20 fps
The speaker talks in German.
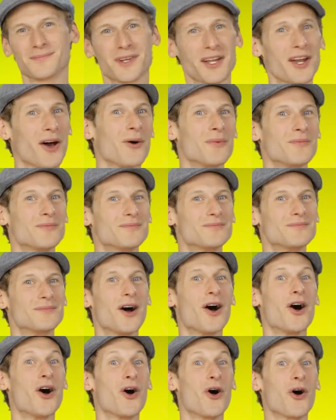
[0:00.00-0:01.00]
Genau,
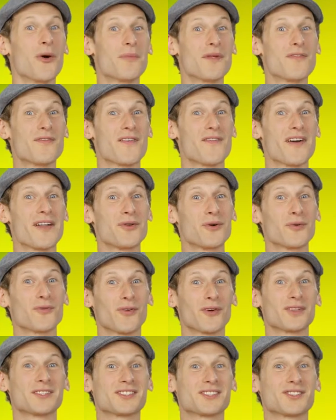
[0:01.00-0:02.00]
um die Verwendung
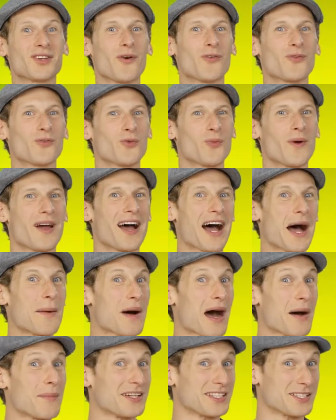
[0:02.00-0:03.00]
von Software
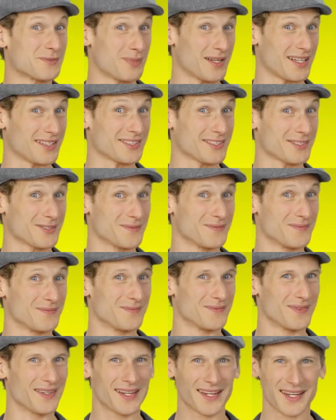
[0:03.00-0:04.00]
am Arbeitsplatz.
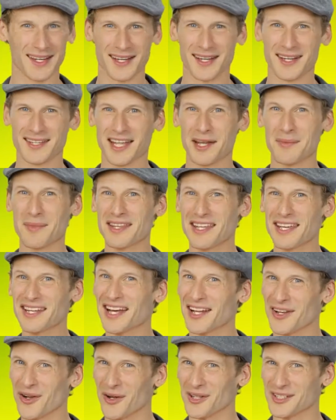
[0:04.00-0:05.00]
Denn mit
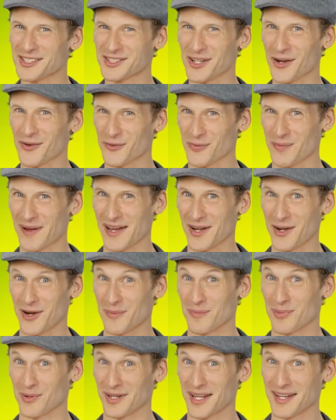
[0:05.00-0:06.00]
jeder neuen
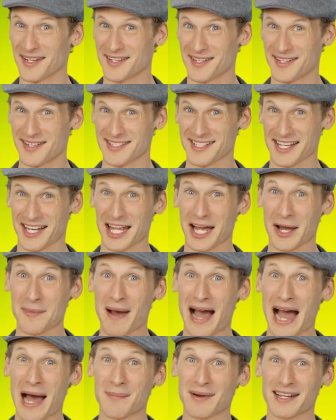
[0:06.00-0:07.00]
Softwarekomponente, die Sie an
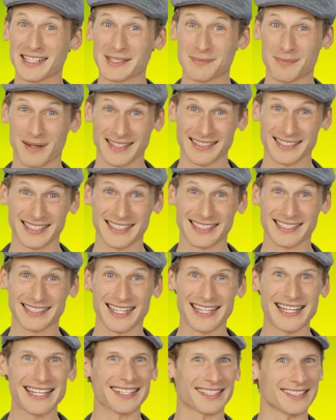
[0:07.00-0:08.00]
Ihrem Arbeitsplatz
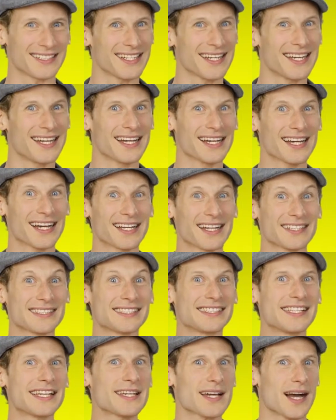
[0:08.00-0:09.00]
installieren, kann
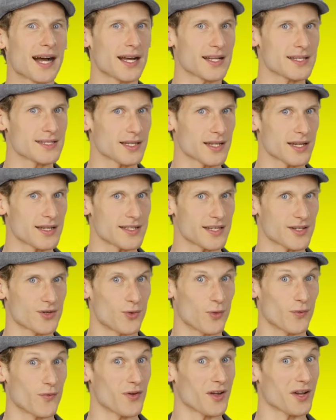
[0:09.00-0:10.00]
das
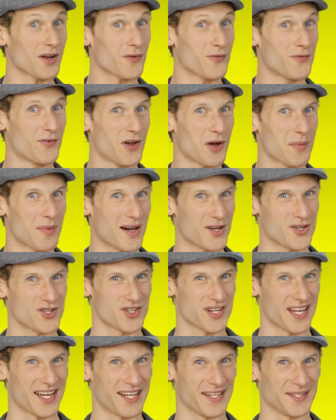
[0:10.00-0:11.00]
Sicherheitsrisiko für Ihre Firma
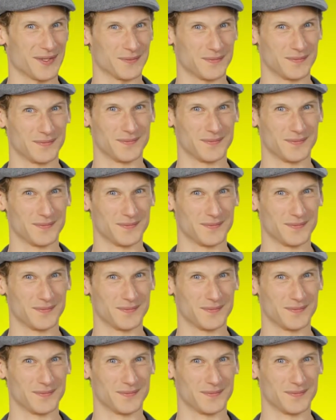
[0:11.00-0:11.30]
steigen.